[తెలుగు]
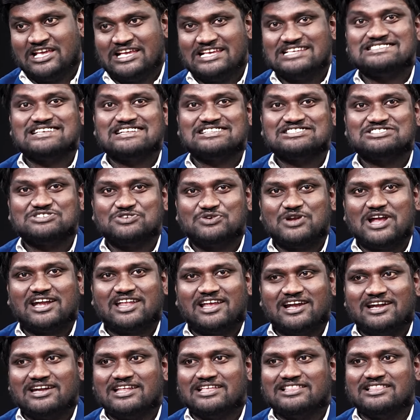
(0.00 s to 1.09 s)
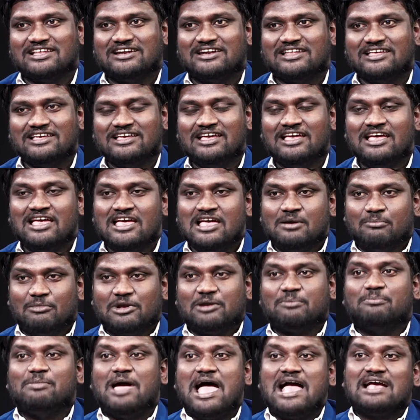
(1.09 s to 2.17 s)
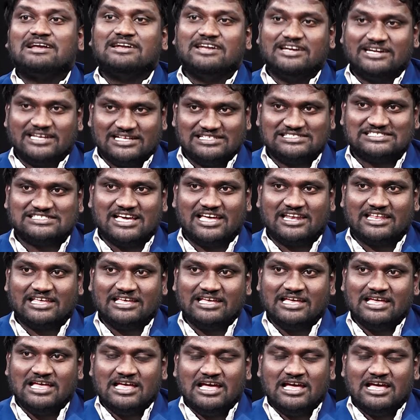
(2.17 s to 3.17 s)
ఈ సెన్సిటివ్ డేటా అంటే ఏంటంటే మన బ్యాంక్ డీటెయిల్స్ కానీ